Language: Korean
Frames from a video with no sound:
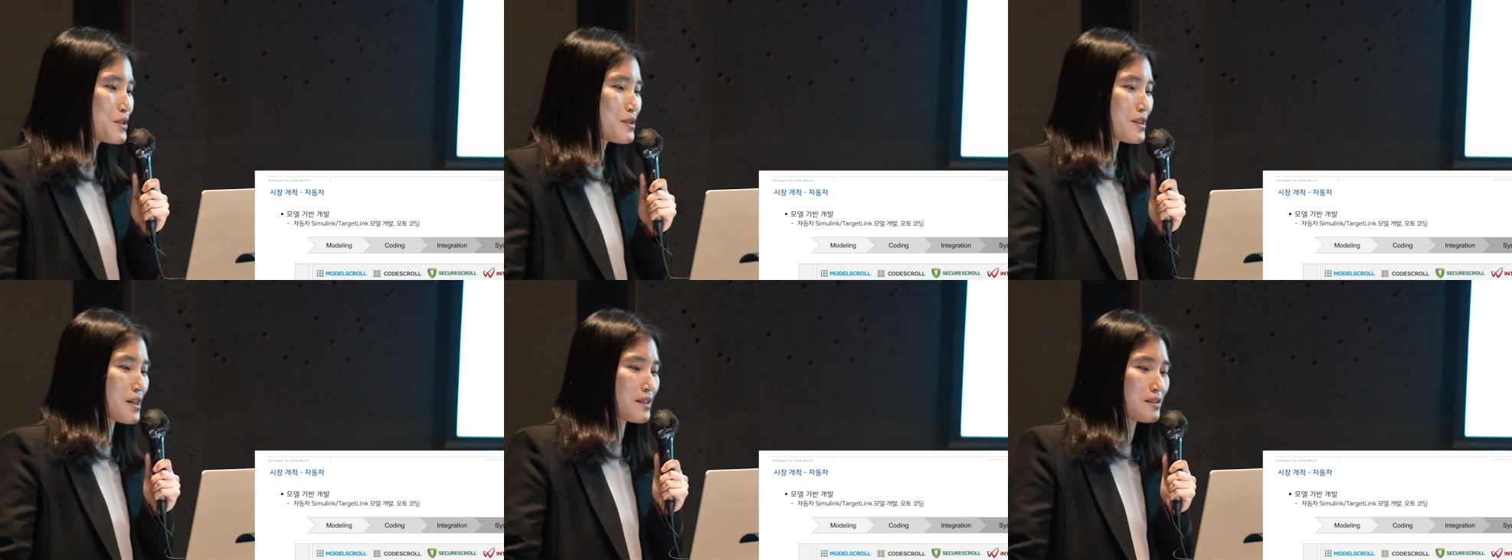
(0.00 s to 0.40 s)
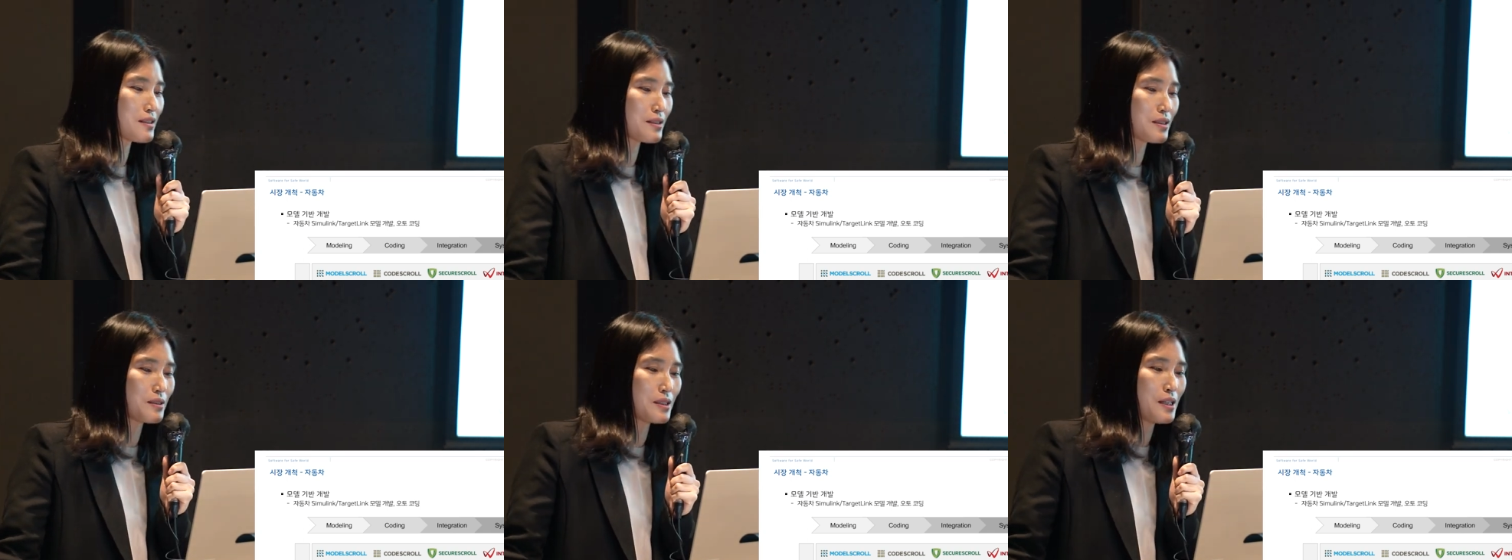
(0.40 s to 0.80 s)
이제
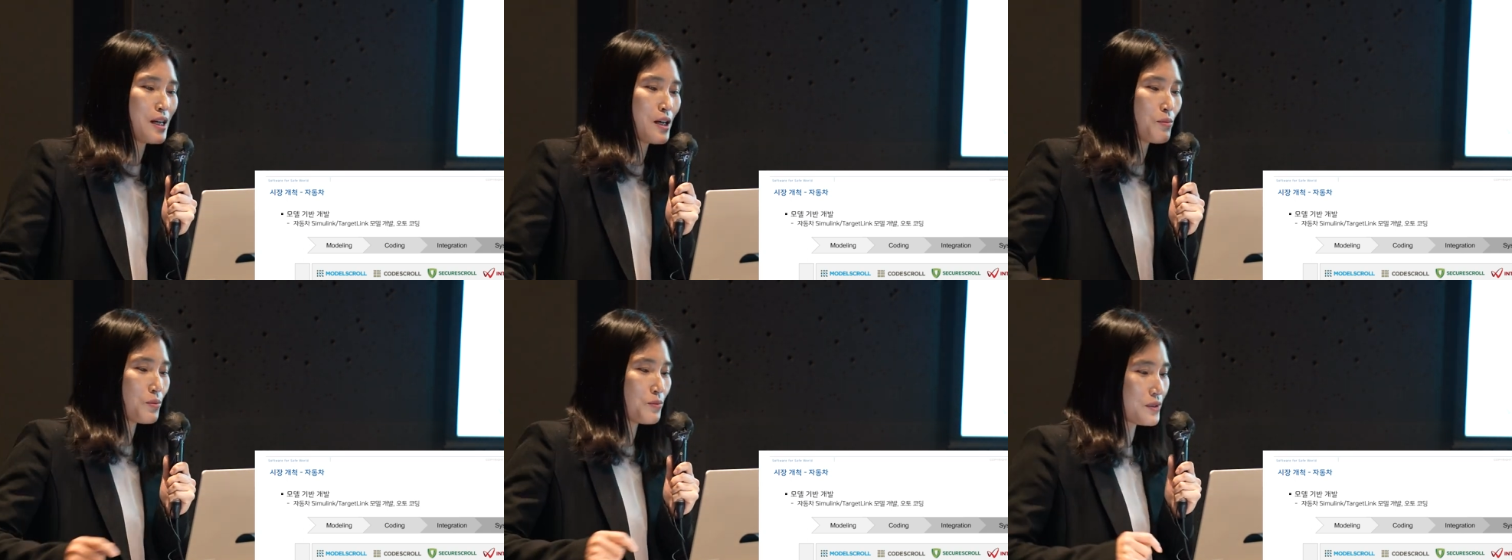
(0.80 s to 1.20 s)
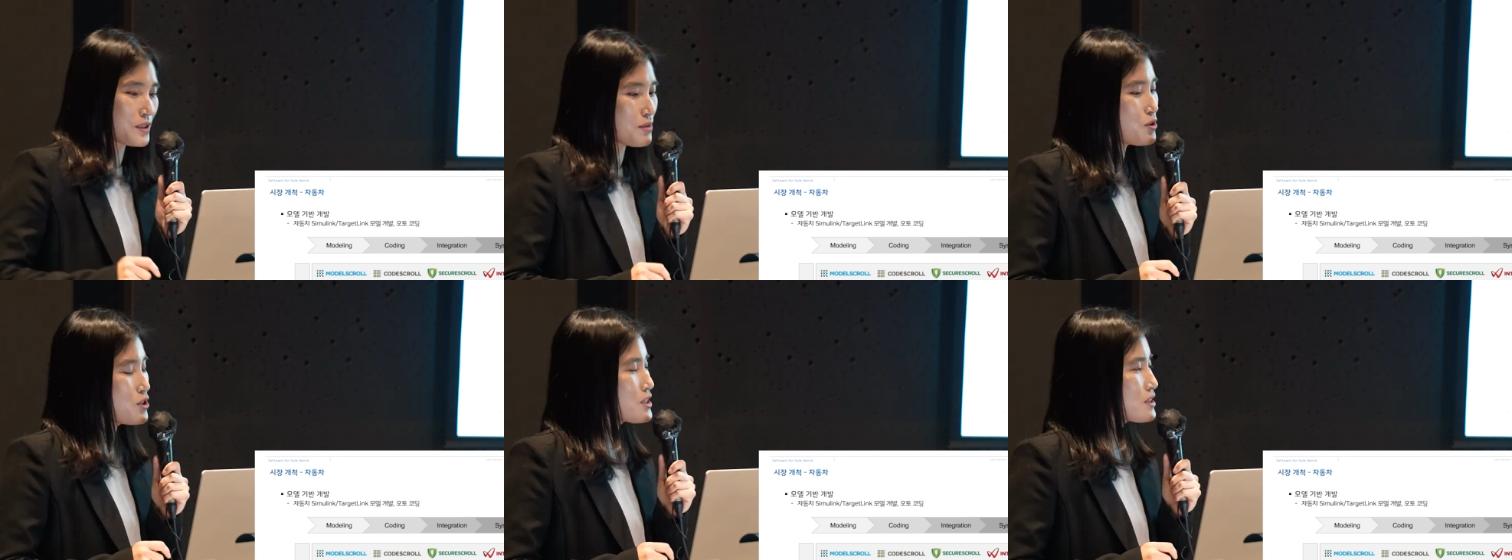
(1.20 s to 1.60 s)
그
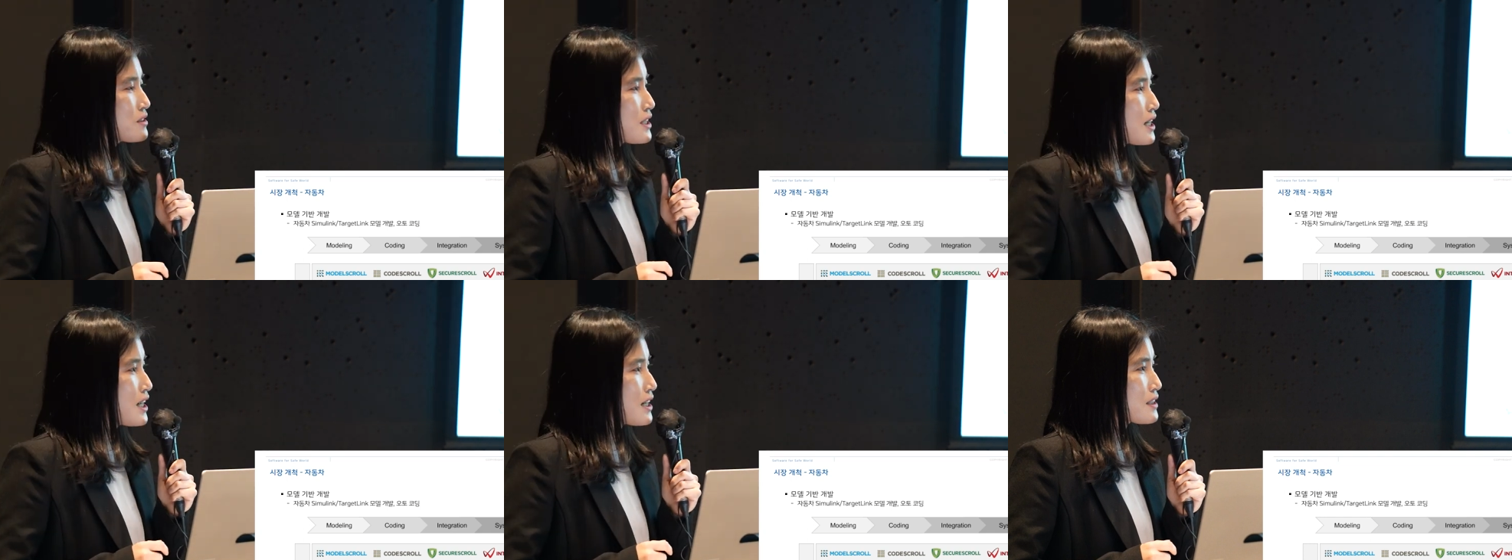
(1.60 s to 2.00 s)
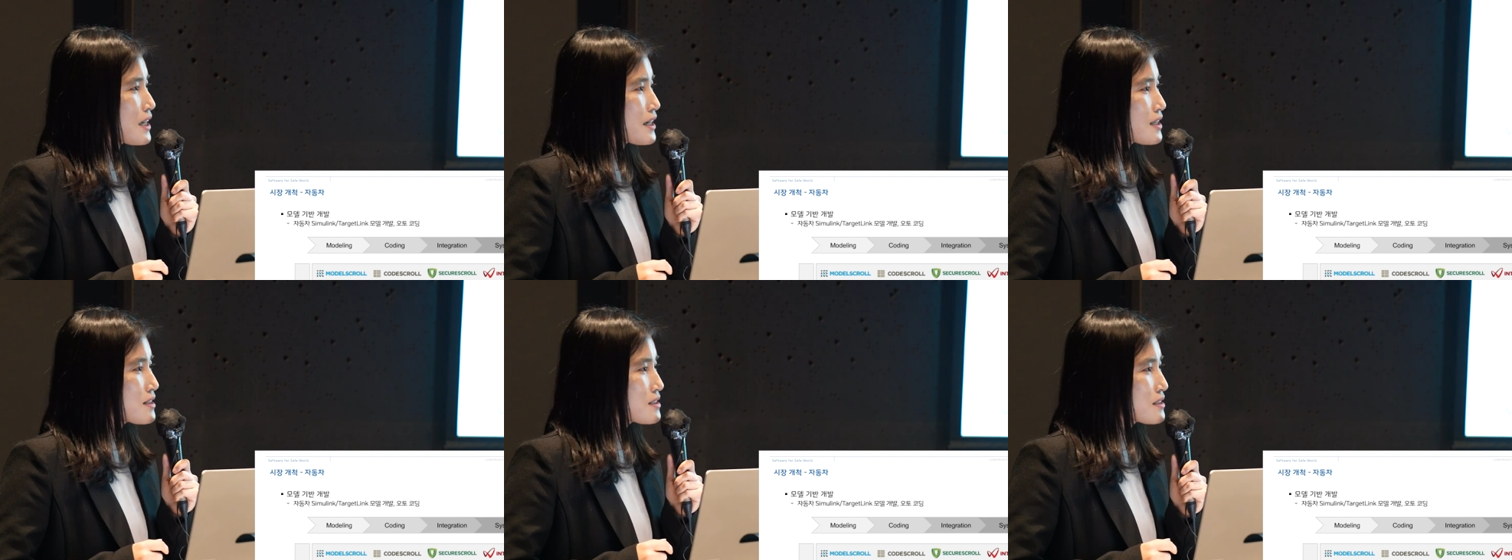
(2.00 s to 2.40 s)
시밀링크나
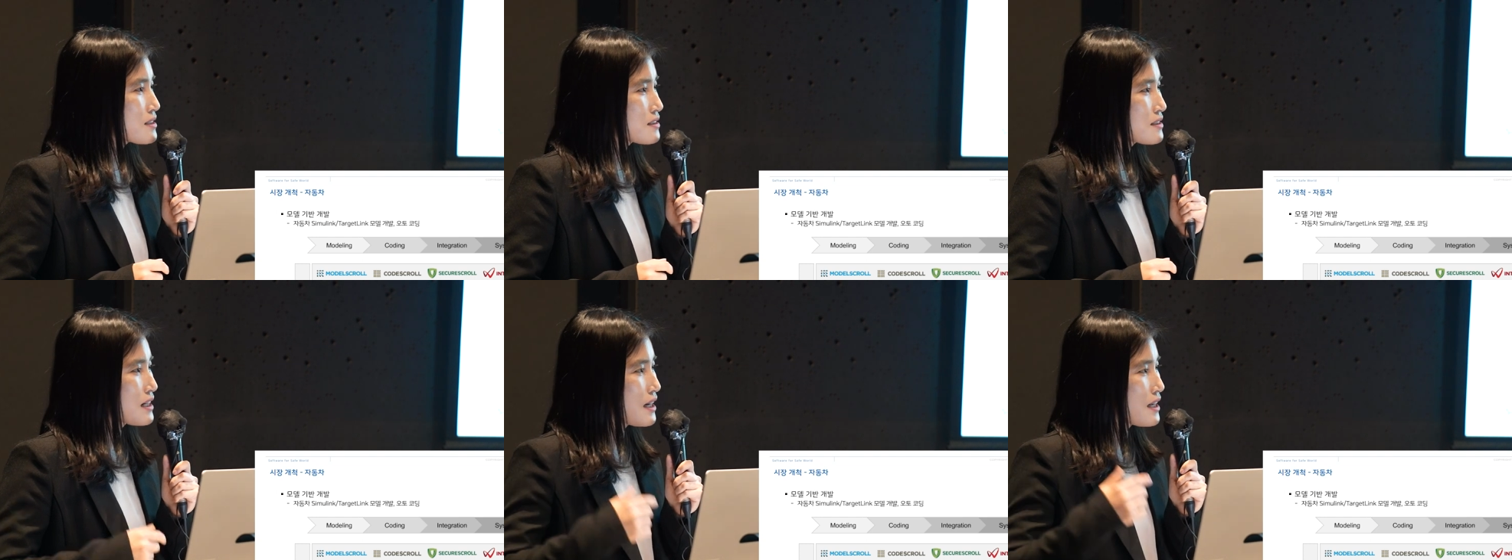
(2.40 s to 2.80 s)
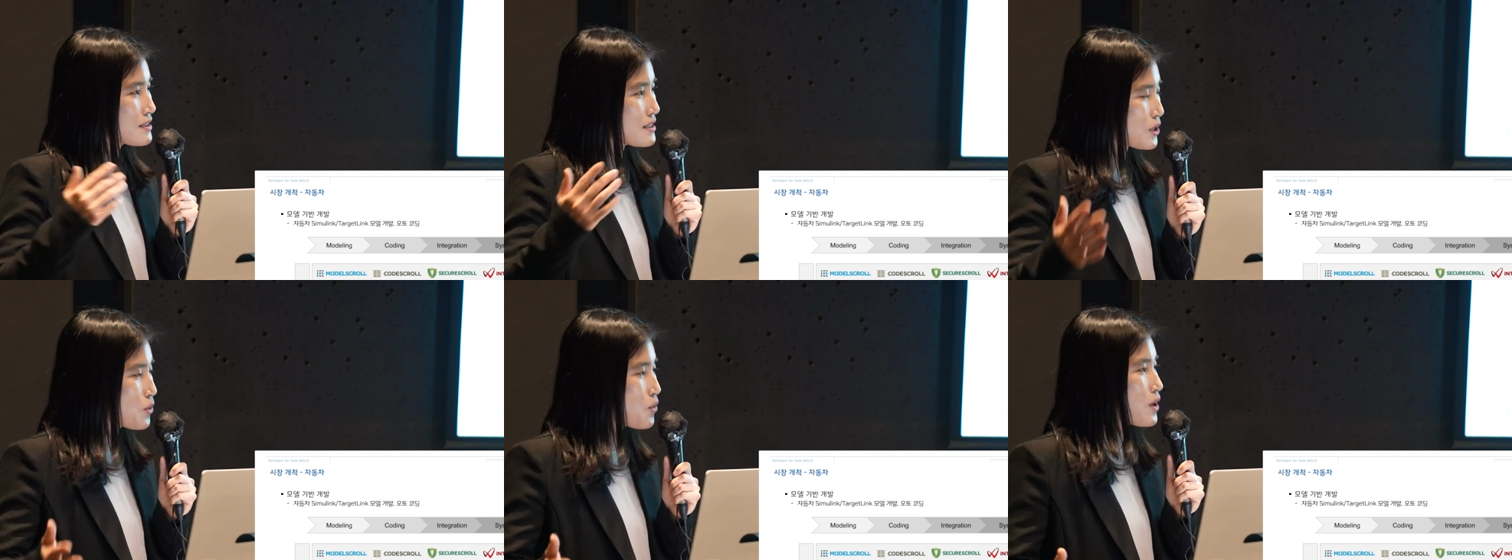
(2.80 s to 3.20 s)
타겟링크가
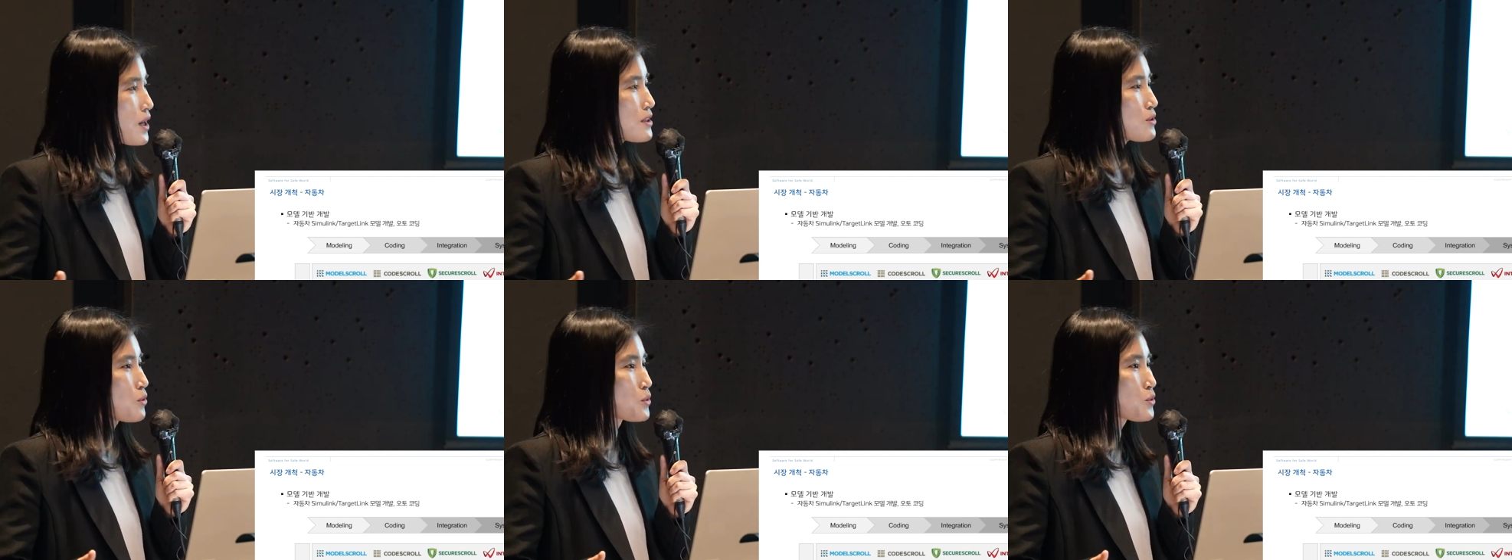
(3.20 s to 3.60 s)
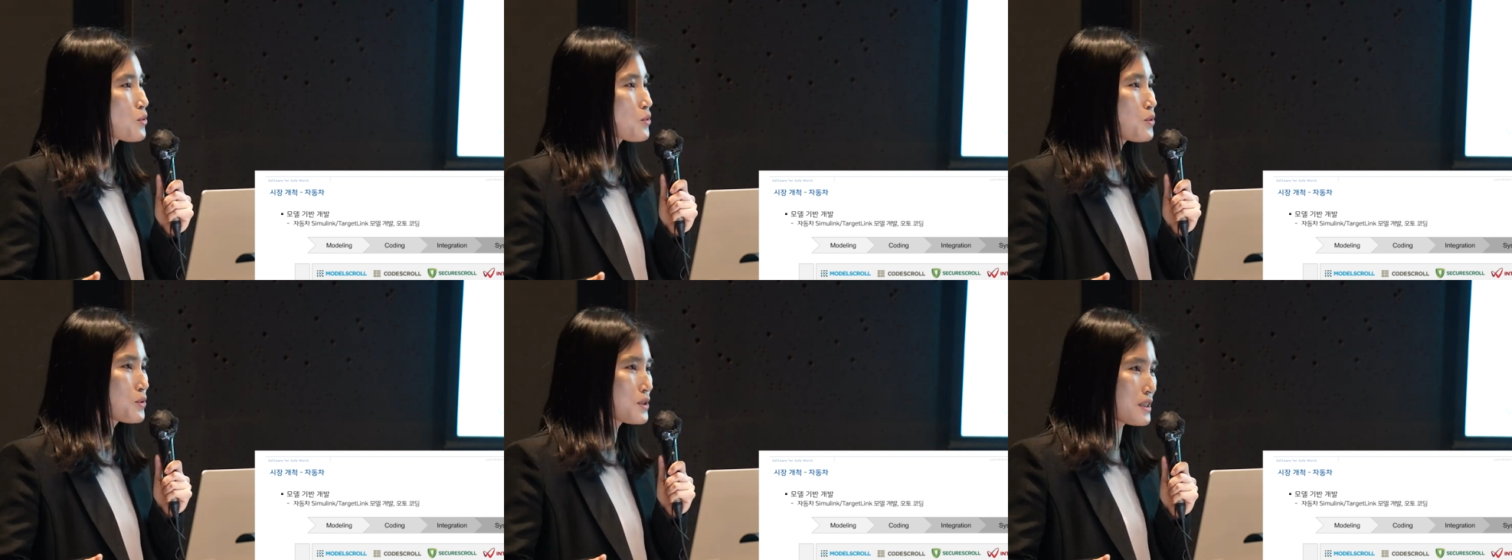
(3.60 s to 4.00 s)
제공하는
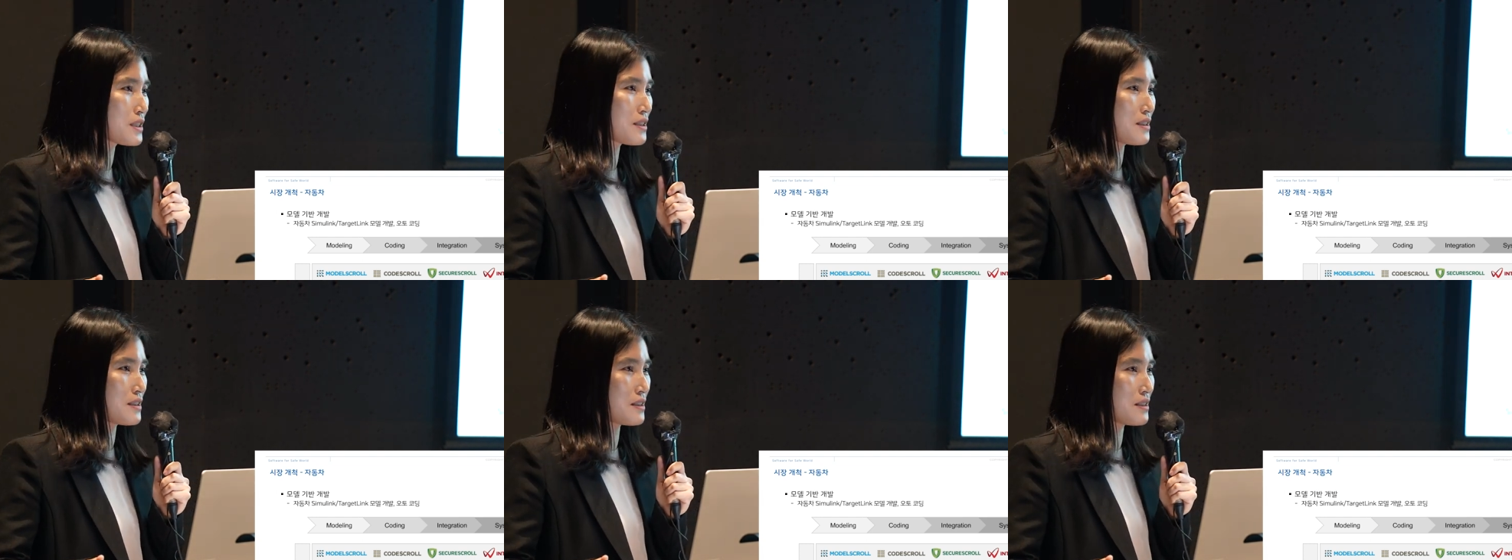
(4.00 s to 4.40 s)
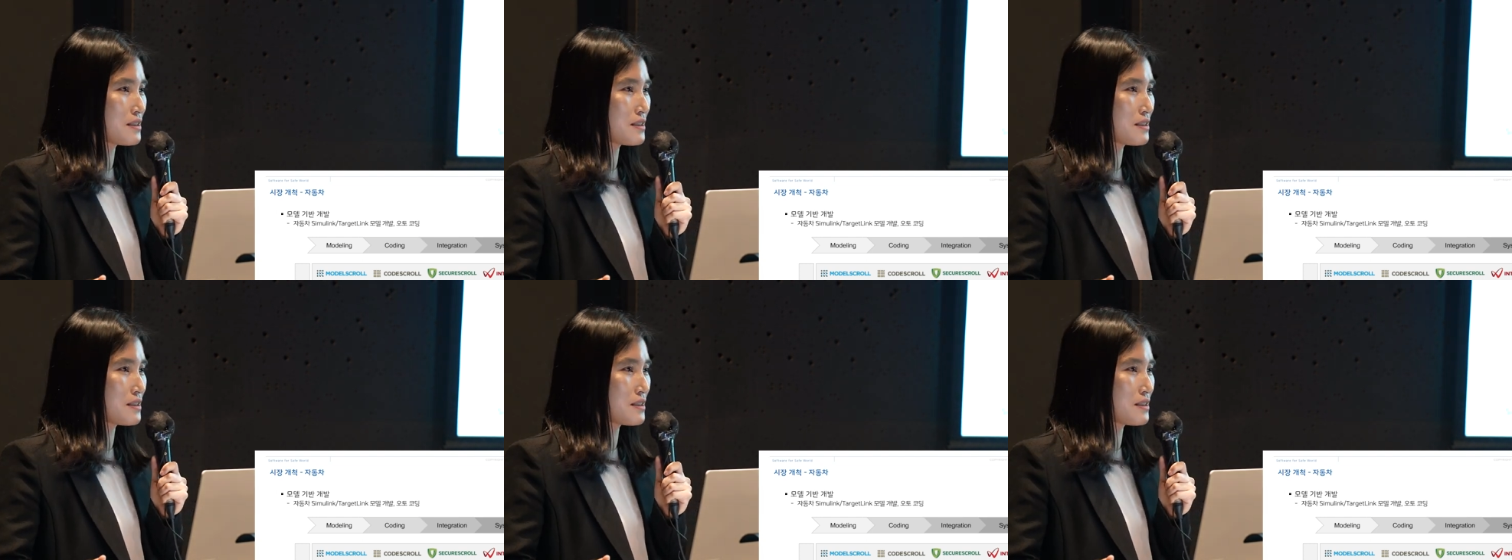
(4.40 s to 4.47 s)
오토코딩